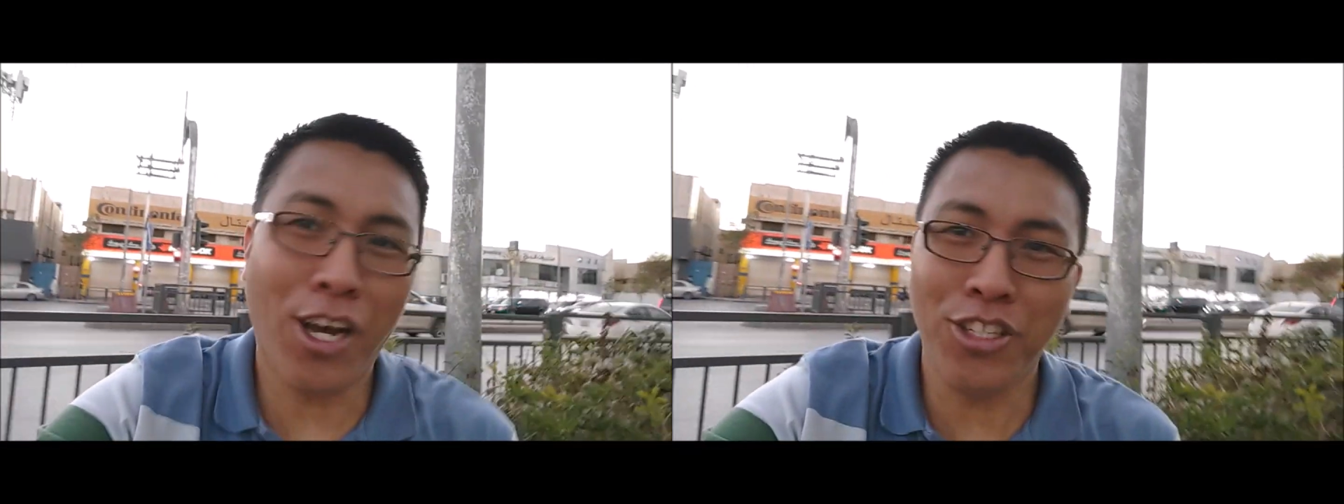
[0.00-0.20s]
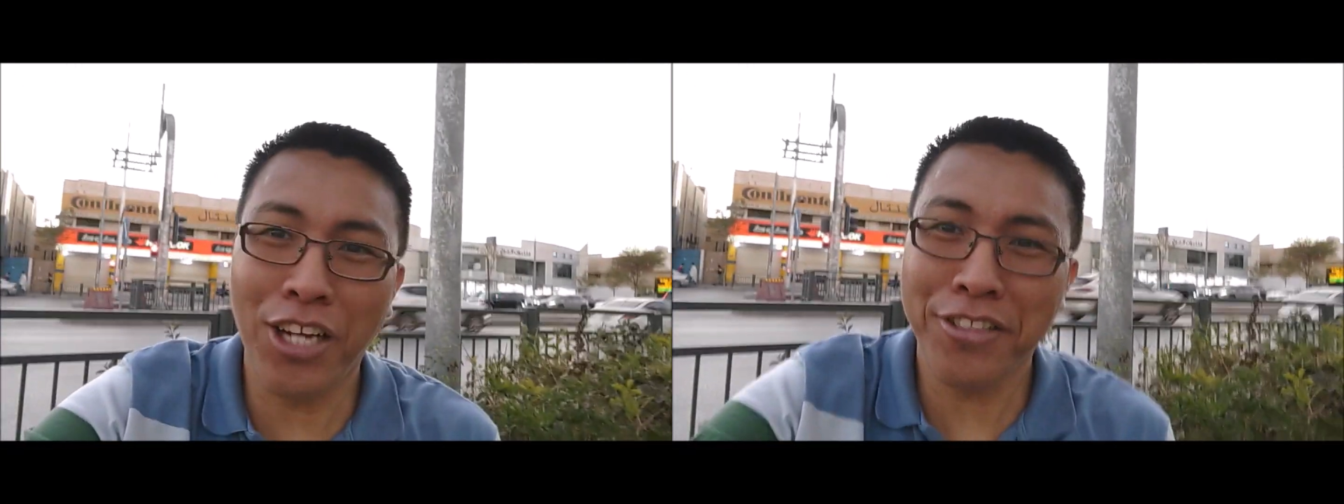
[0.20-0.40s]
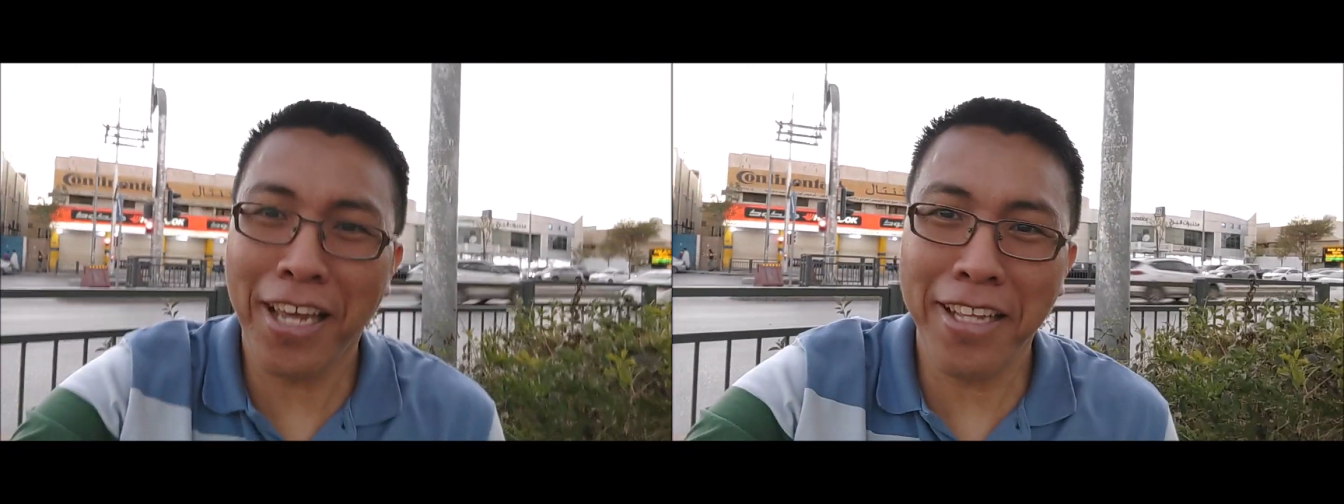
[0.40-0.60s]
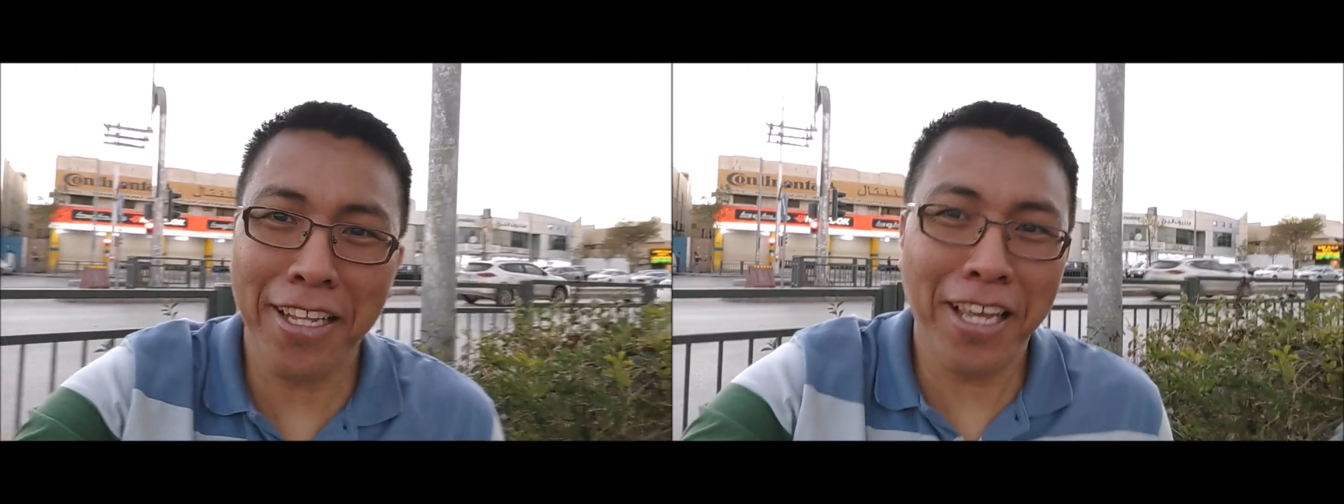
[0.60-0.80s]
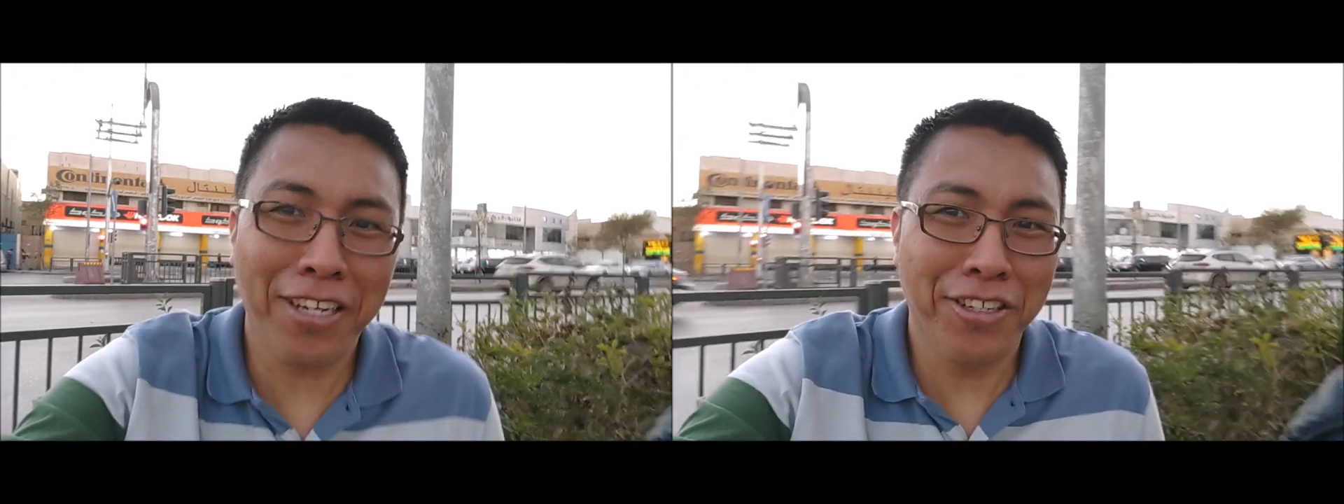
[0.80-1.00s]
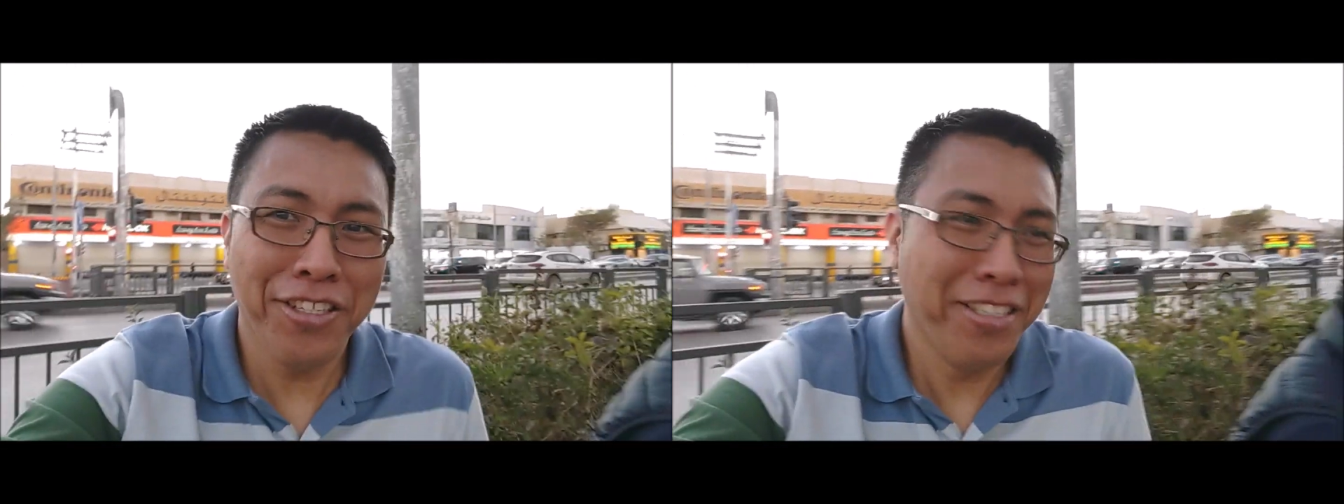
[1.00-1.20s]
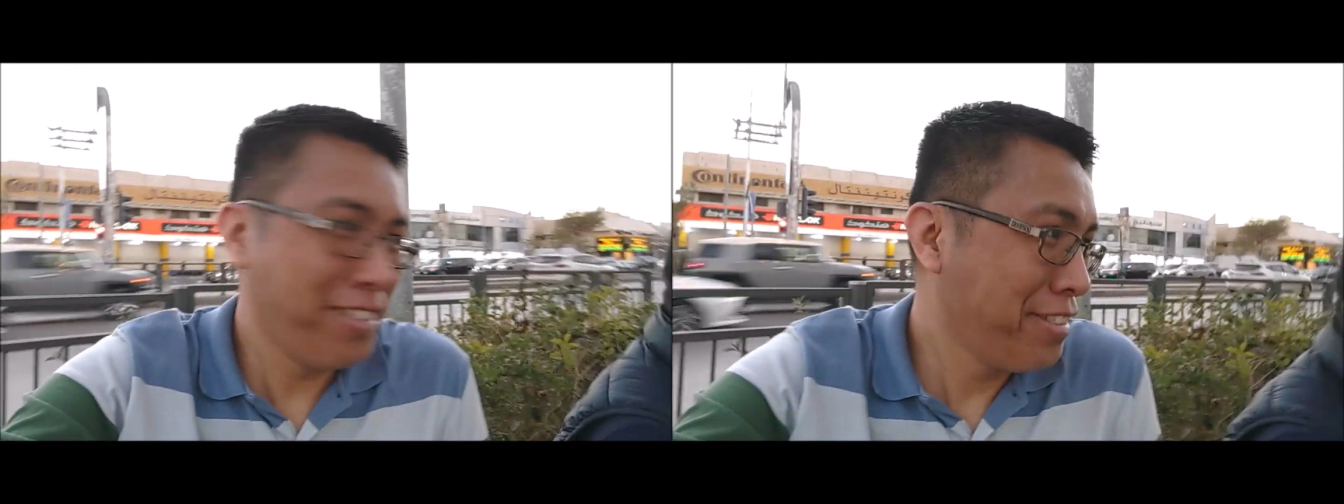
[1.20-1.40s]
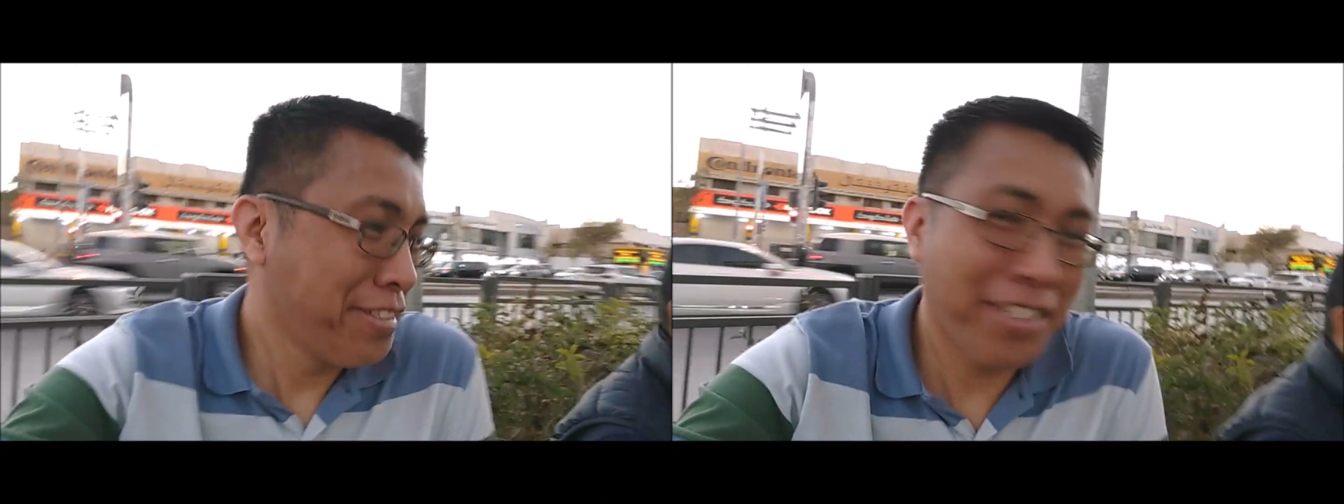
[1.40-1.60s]
Shout out kay nanay ko
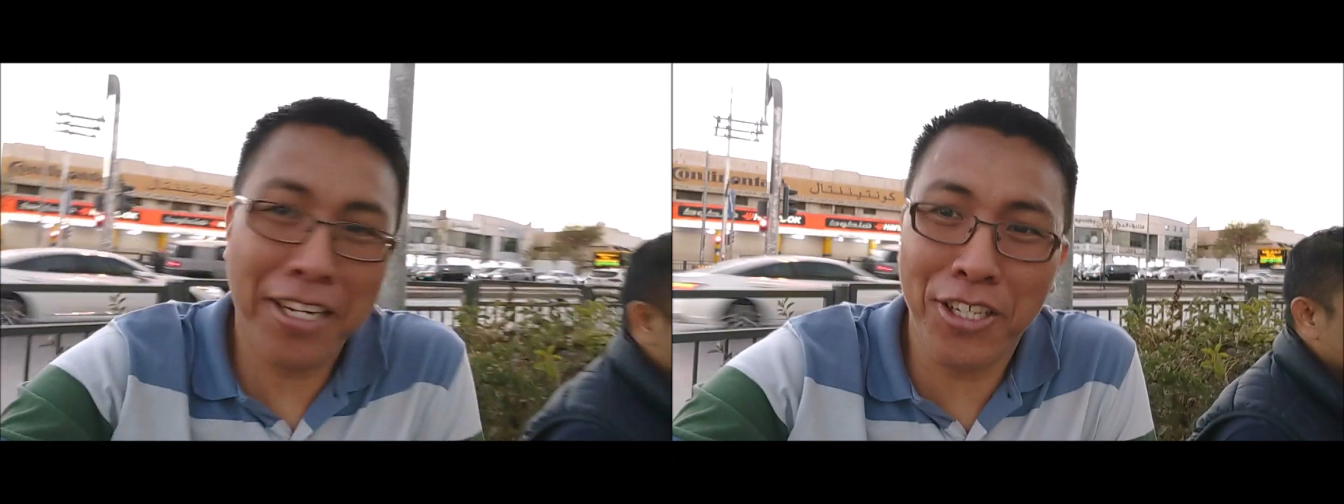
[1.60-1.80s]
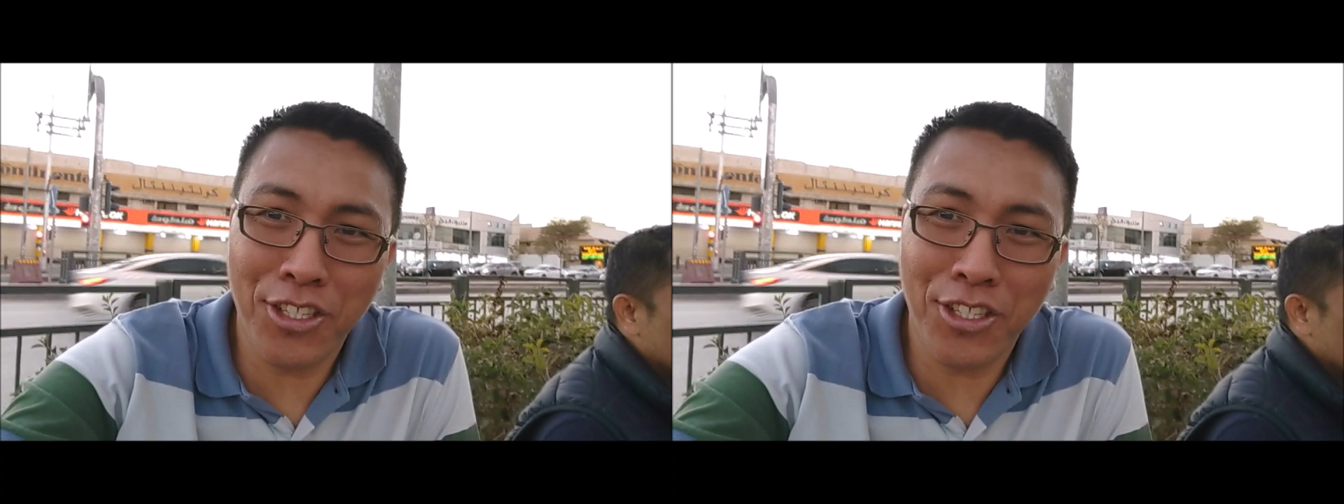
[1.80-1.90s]
na